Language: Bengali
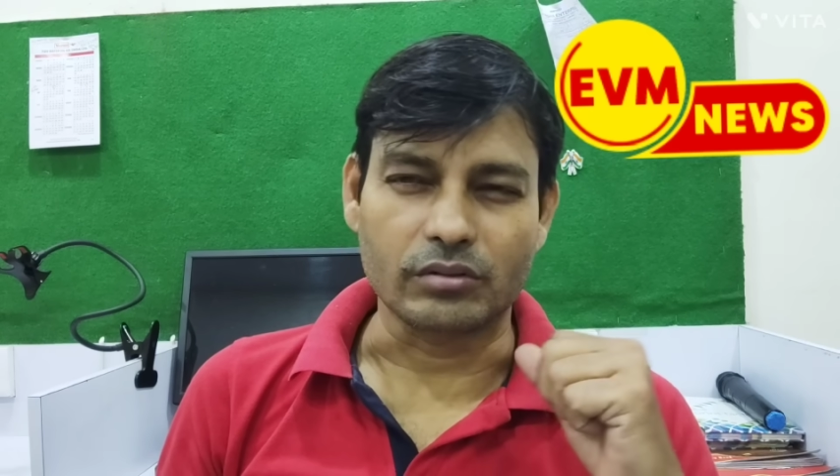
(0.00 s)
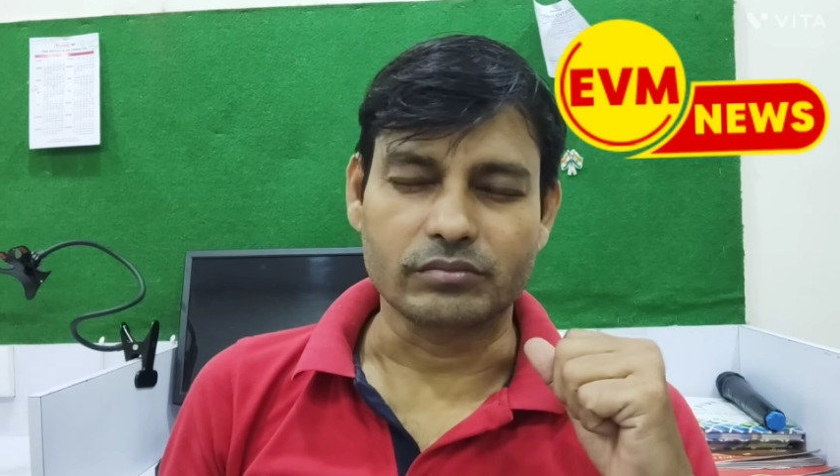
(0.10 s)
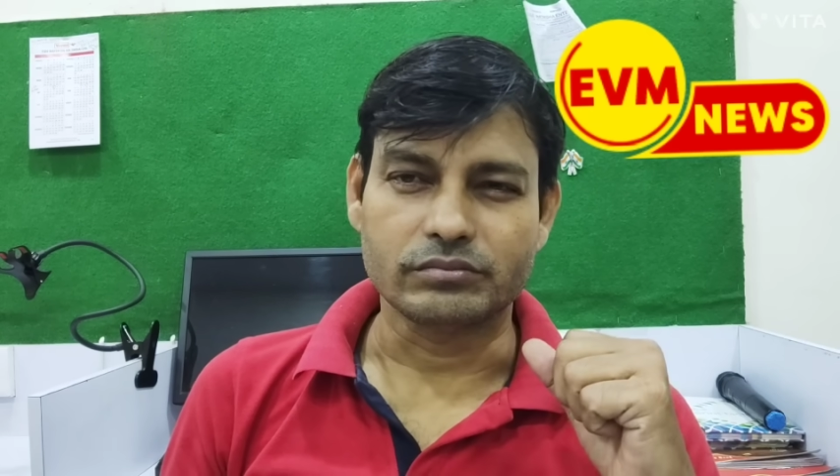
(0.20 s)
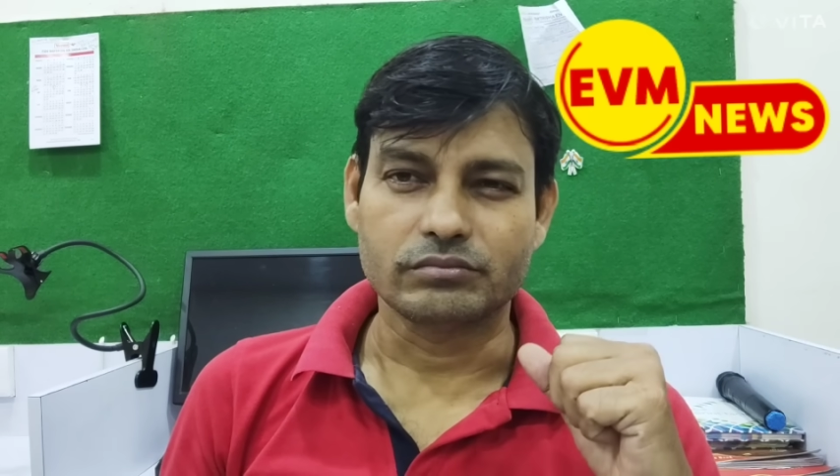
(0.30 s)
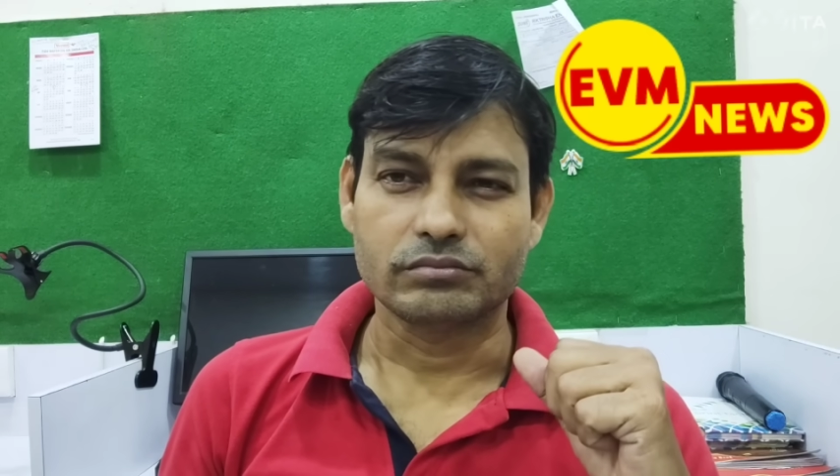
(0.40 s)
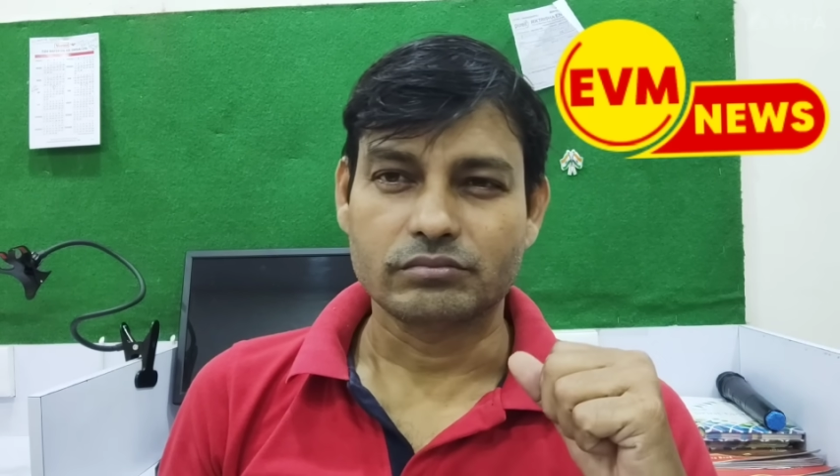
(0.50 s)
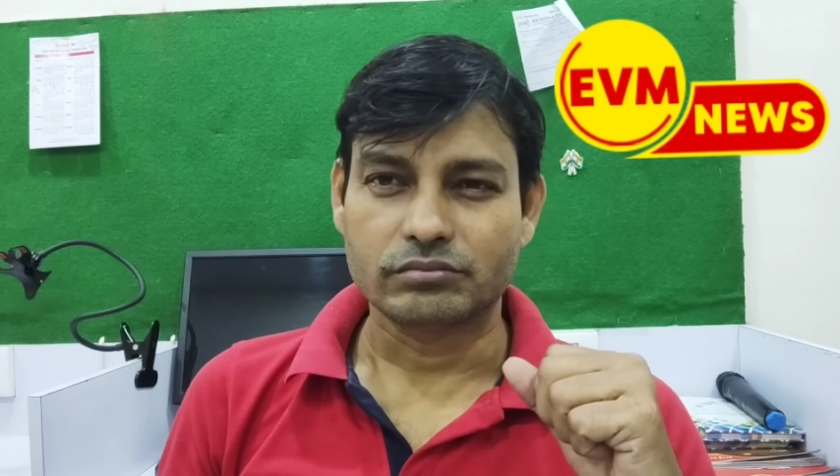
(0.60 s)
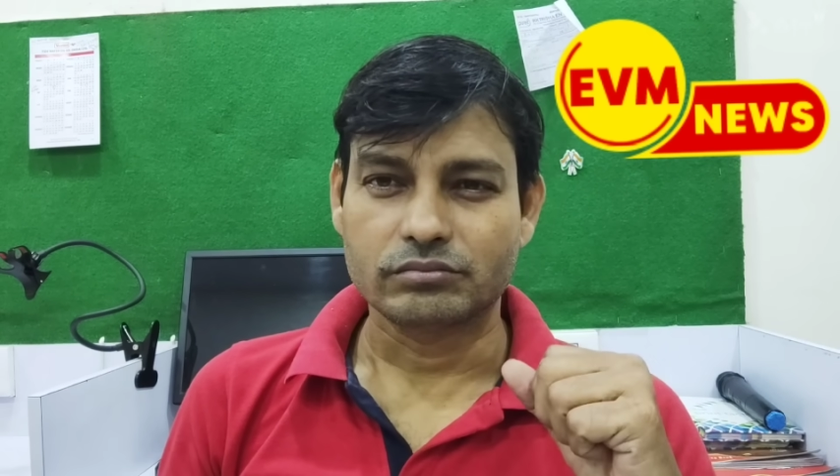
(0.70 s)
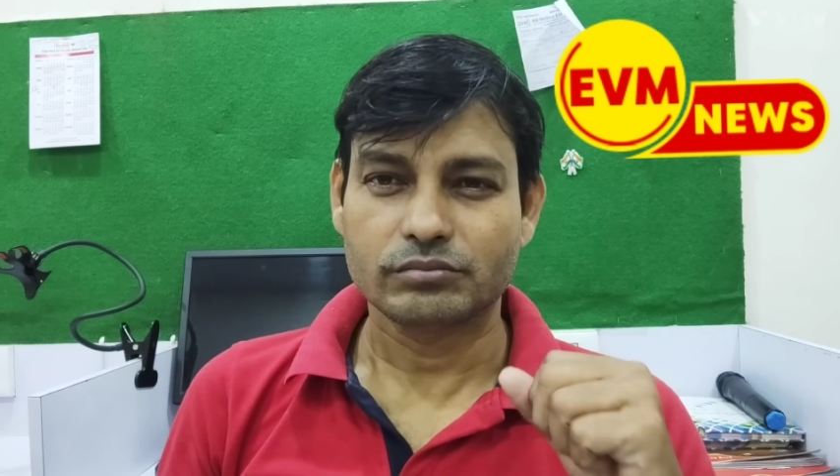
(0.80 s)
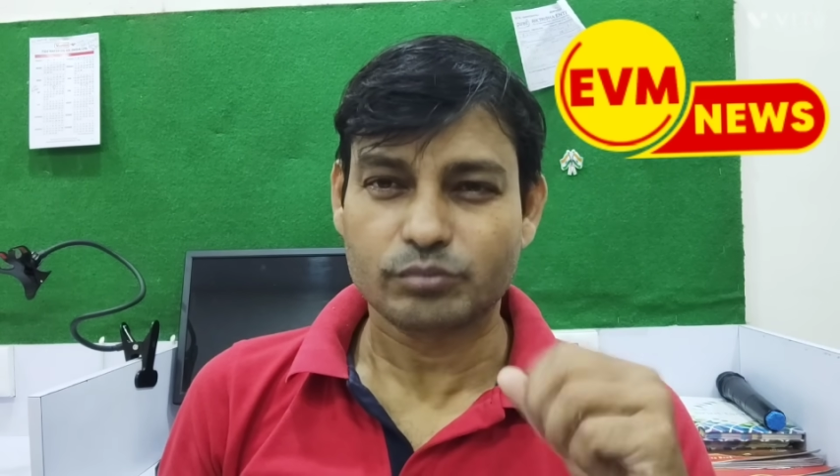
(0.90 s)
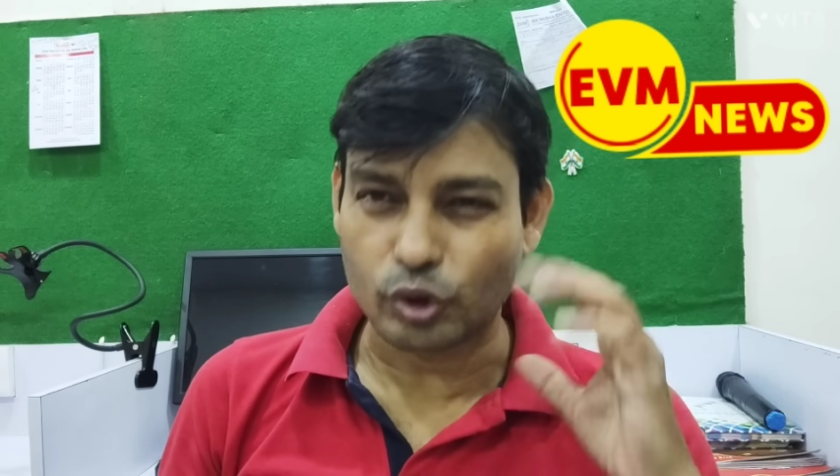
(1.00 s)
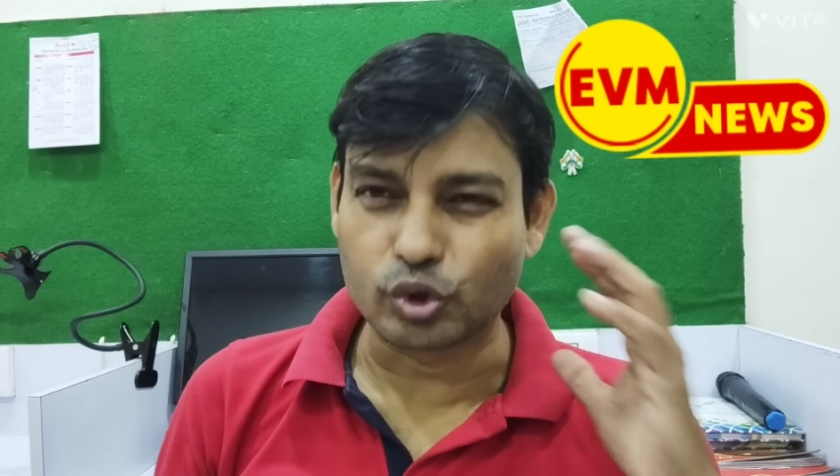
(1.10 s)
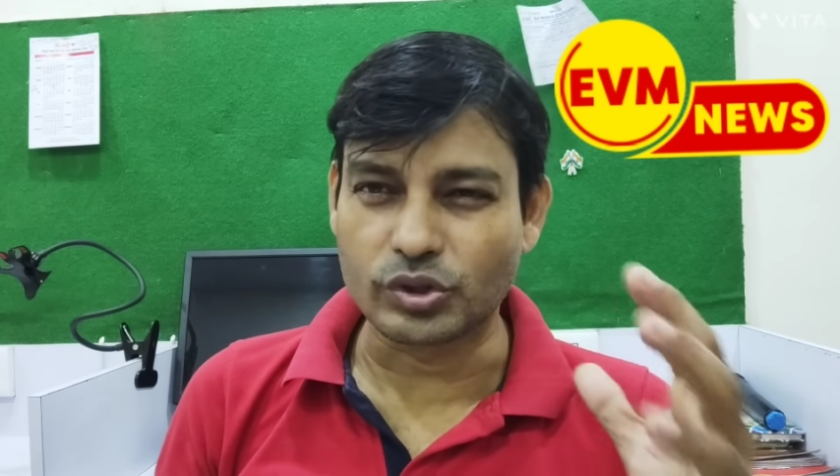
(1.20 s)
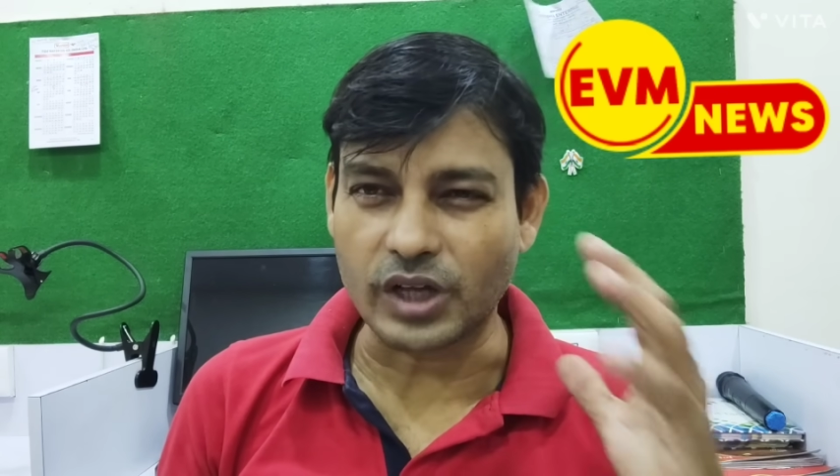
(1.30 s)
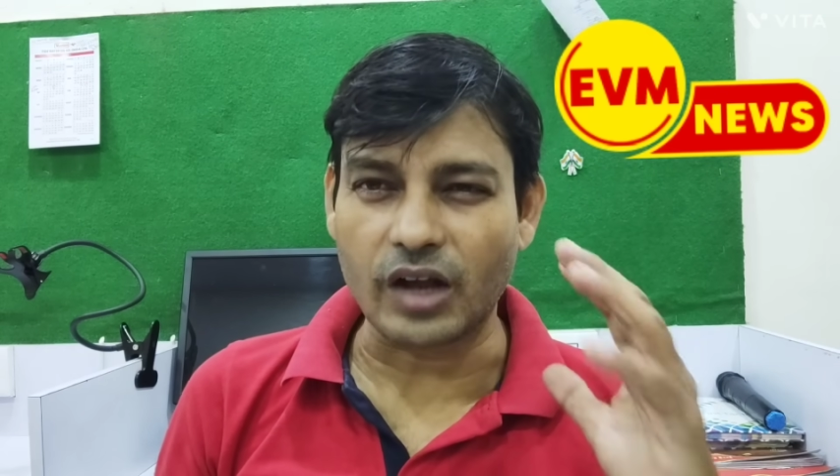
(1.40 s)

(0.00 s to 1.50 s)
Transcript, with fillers: প্রচুর টাকা ফিজ তার